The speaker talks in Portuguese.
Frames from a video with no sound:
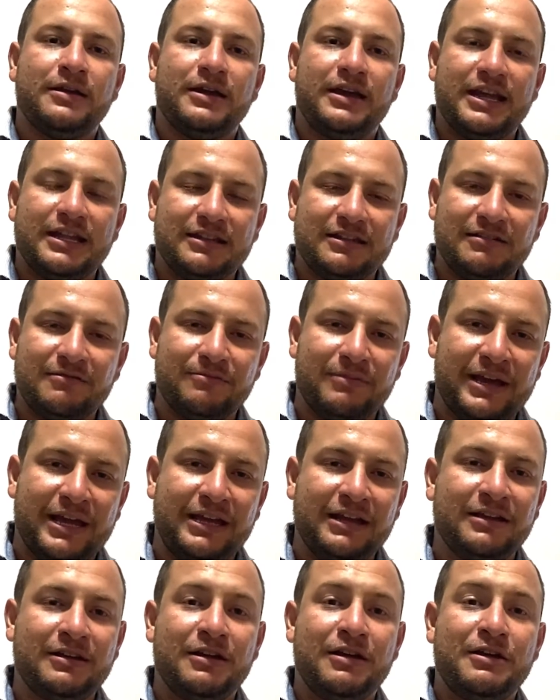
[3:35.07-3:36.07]
E
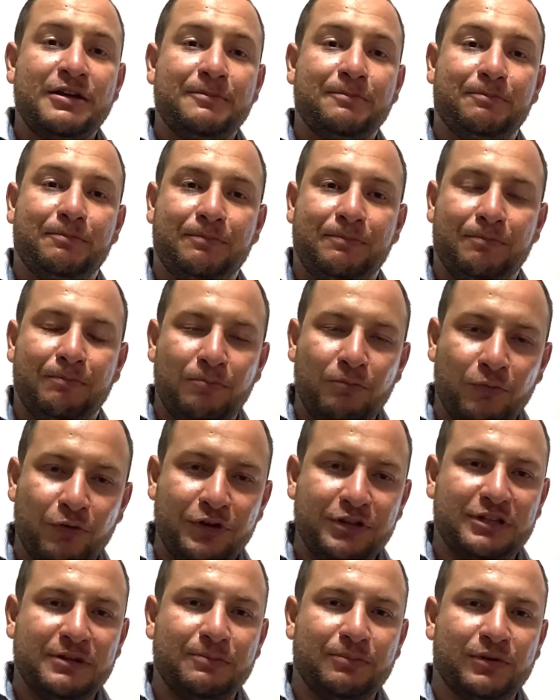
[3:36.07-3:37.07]
também,
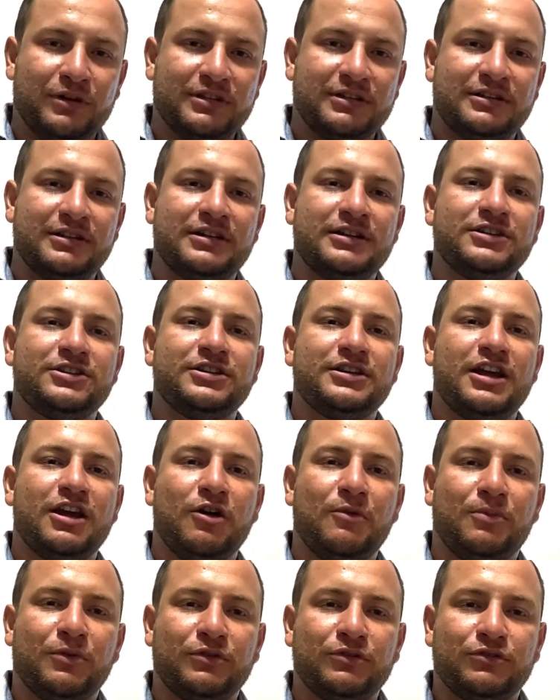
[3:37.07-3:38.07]
muito importante, é
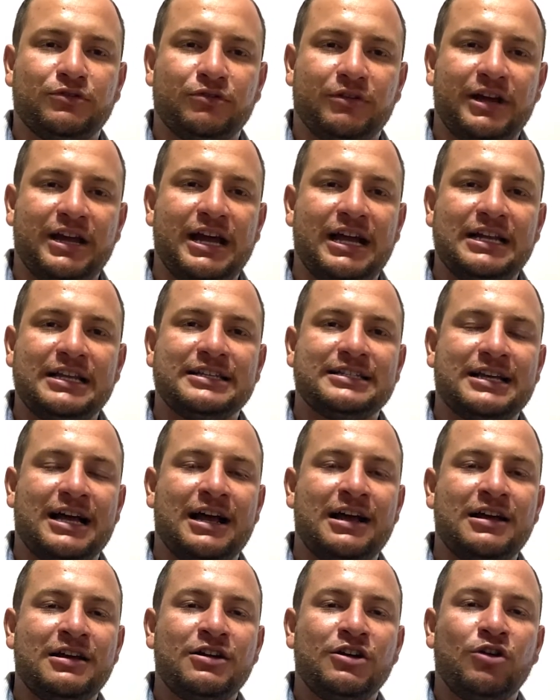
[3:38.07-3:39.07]
o produtor
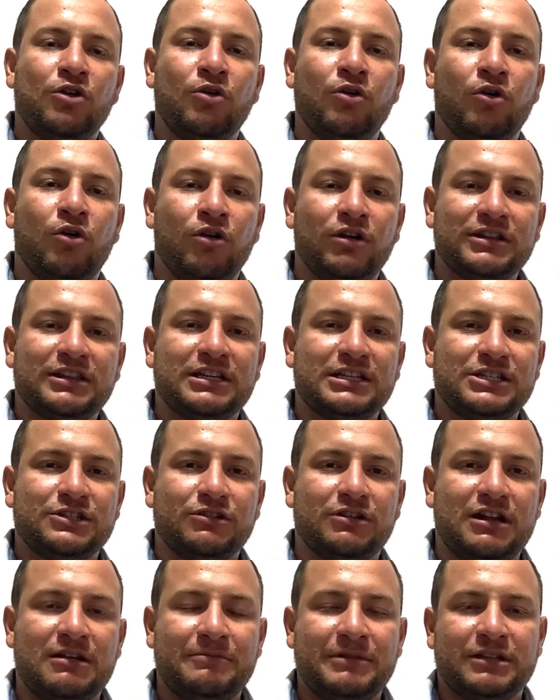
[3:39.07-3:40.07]
realizar o
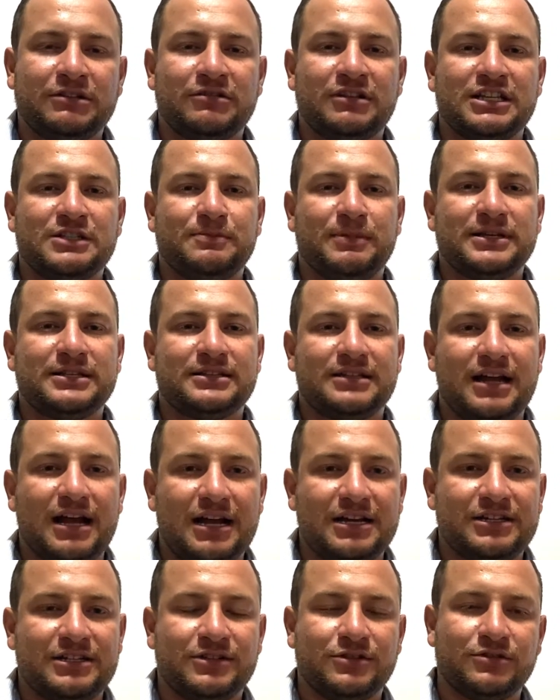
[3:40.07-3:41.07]
rotacionamento das
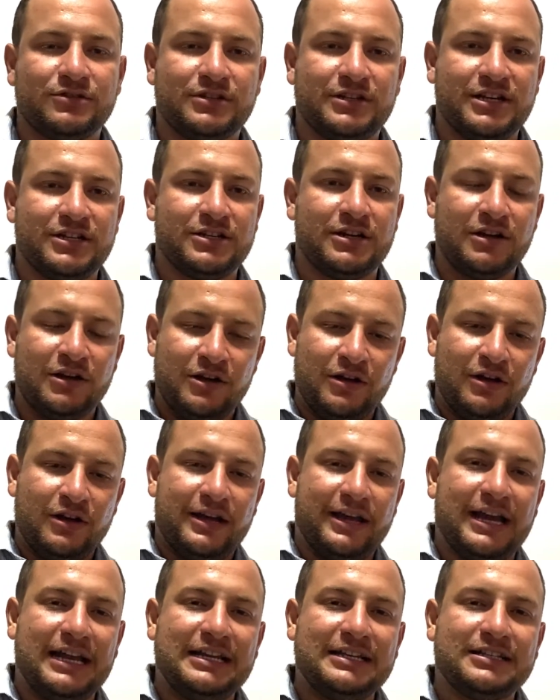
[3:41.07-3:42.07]
pastagens, ou seja,
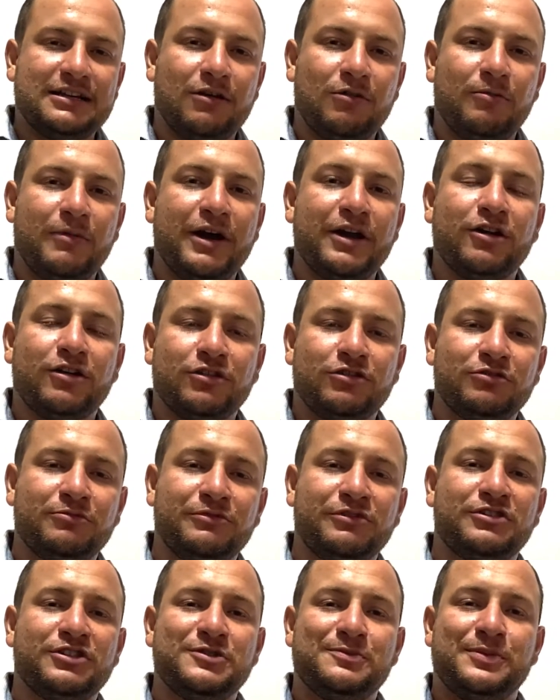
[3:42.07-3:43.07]
realizar o um maior
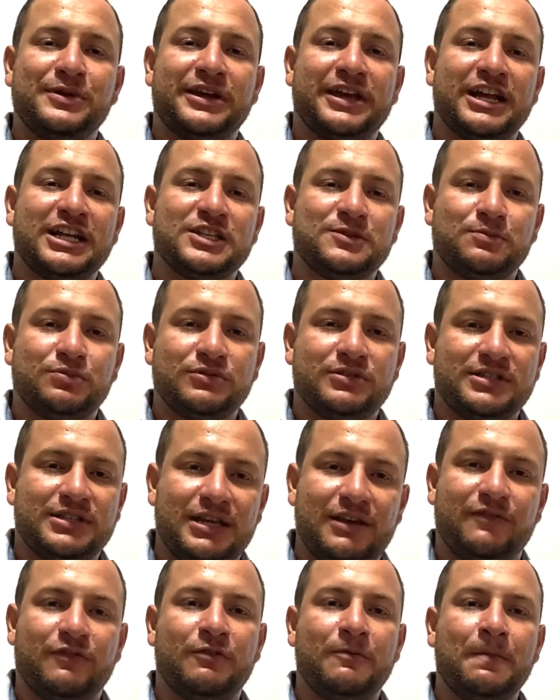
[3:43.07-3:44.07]
número de piquetes
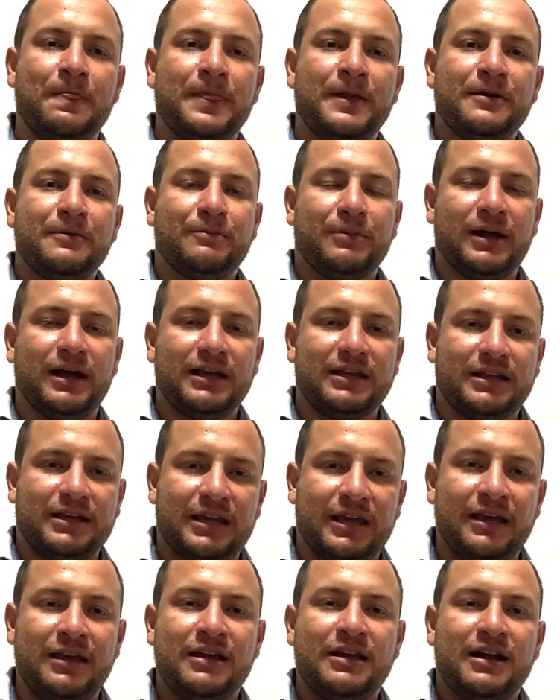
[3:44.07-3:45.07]
possível, para
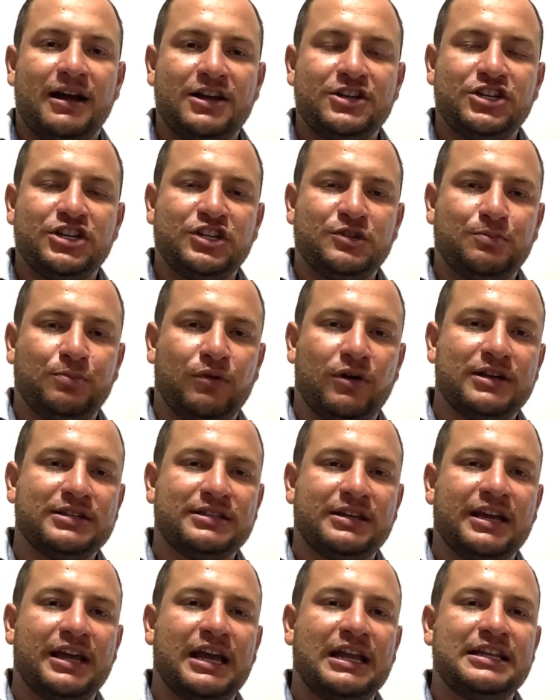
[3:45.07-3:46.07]
que a gente
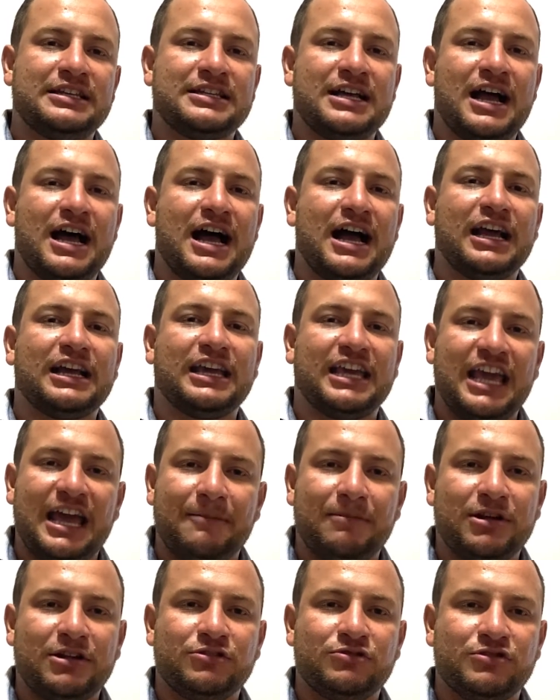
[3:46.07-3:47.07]
possa realizar a
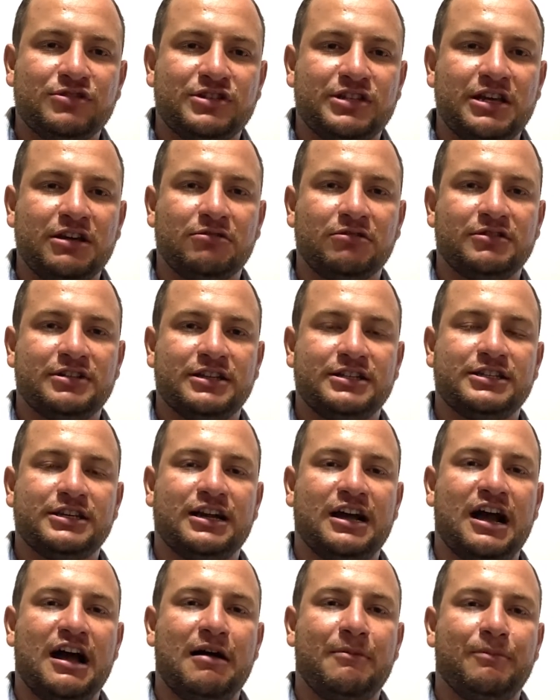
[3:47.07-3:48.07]
quebra do ciclo desse
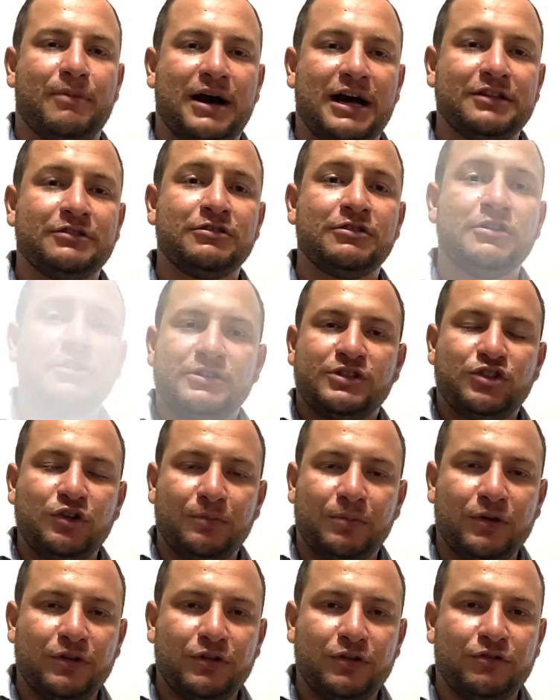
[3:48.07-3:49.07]
carrapato. Se o
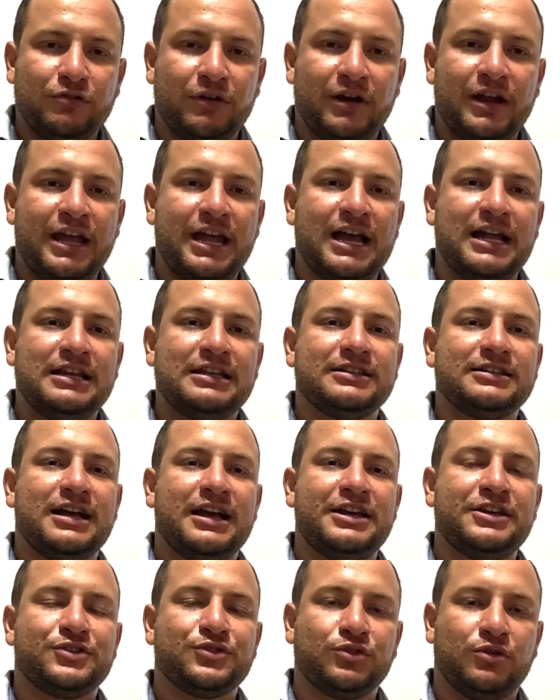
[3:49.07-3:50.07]
produtor
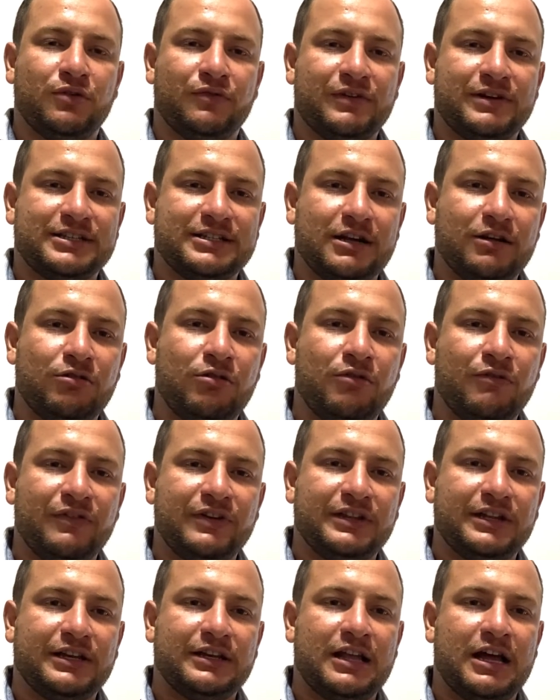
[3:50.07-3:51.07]
realizar isso, conversar com o
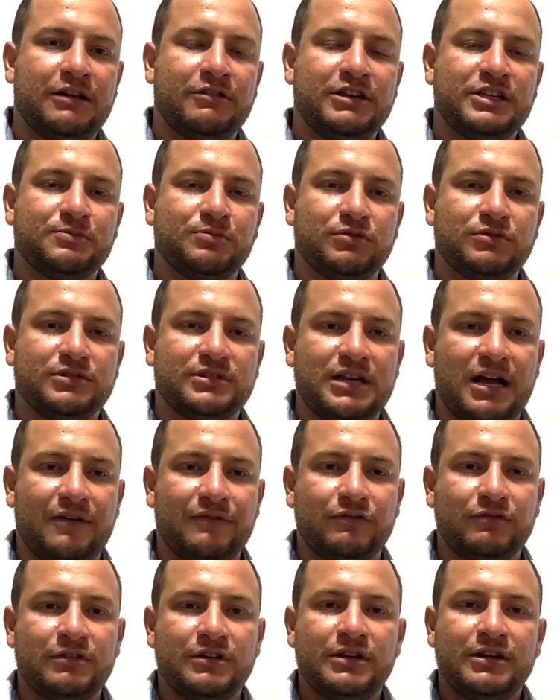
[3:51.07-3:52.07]
veterinário
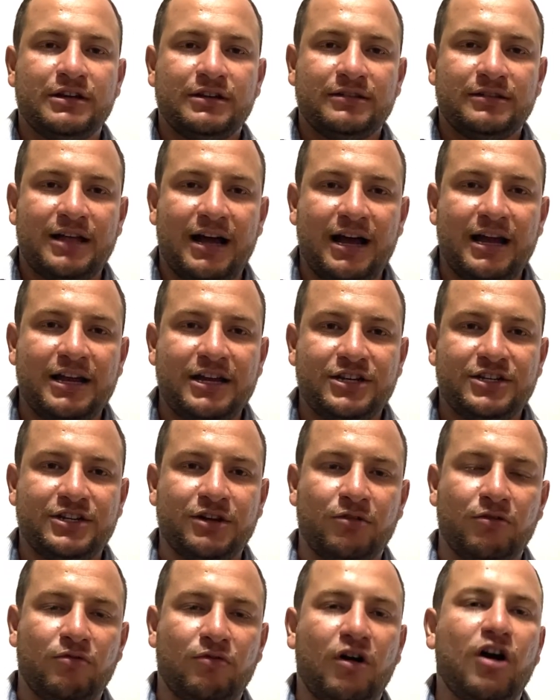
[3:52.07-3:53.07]
responsável da
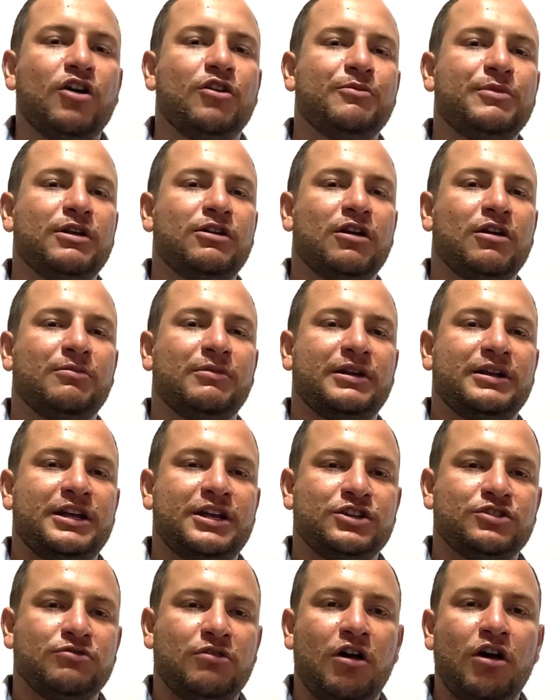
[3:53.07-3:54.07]
região qual o melhor
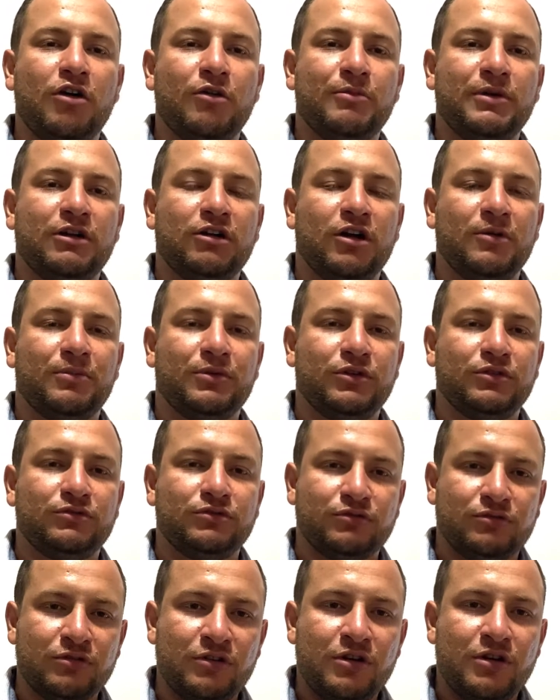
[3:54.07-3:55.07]
manejo, qual o melhor
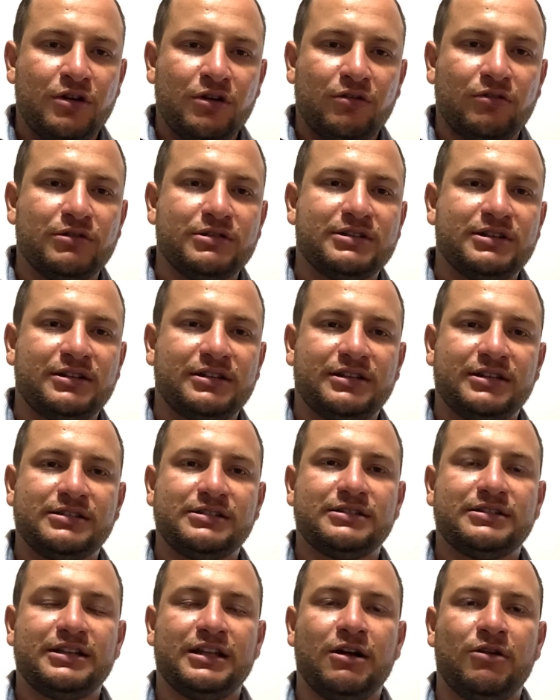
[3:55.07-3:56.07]
produto, com
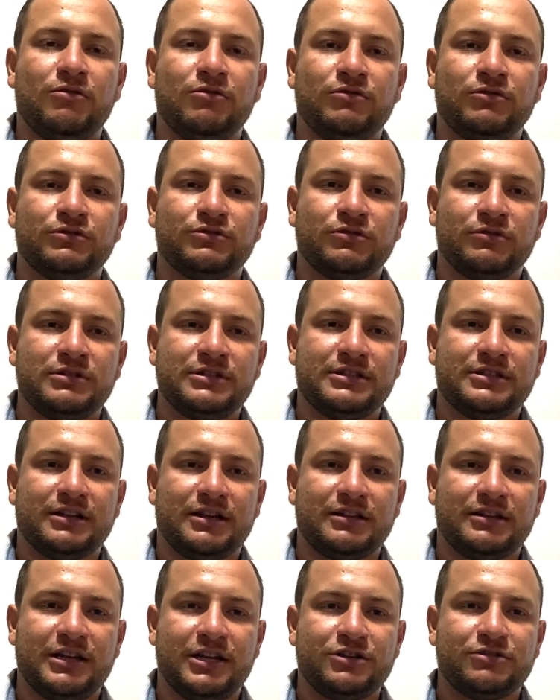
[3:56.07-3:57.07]
certeza terá um controle
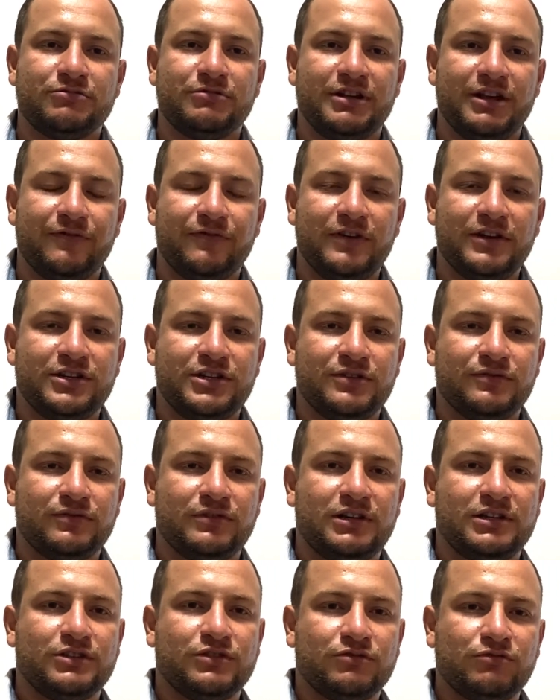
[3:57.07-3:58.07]
estratégico efetivo
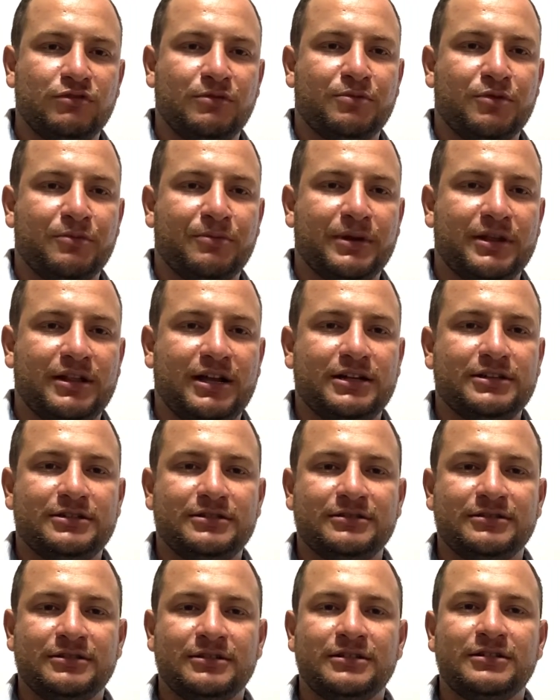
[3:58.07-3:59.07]
na sua
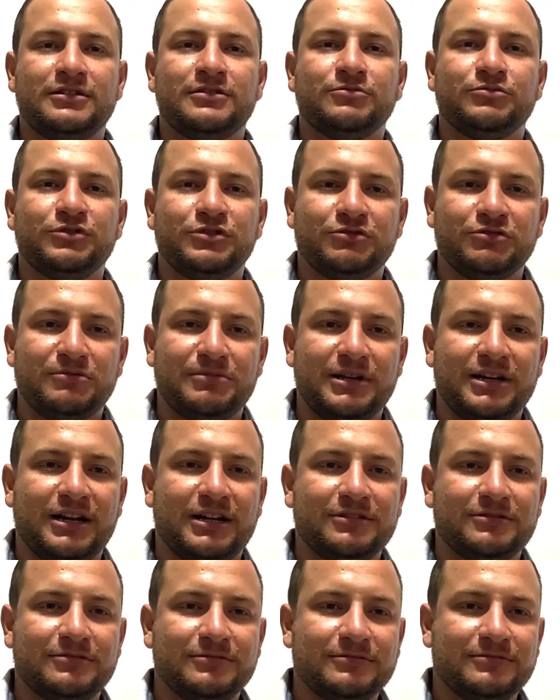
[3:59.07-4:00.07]
propriedade. Muito
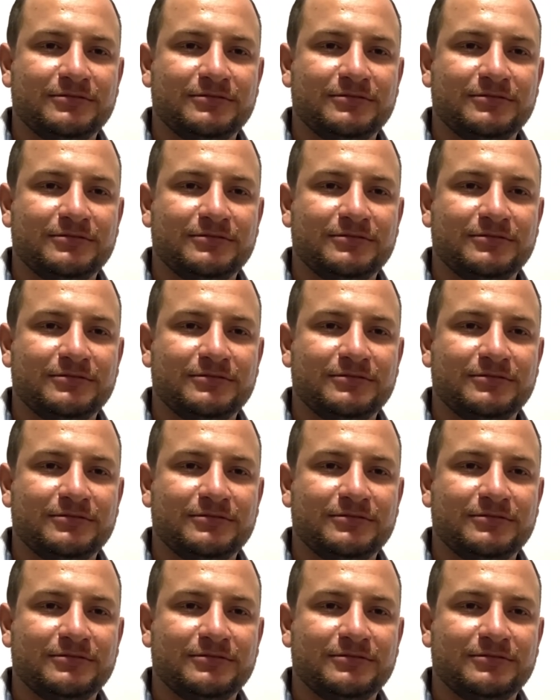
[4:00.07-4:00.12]
obrigado.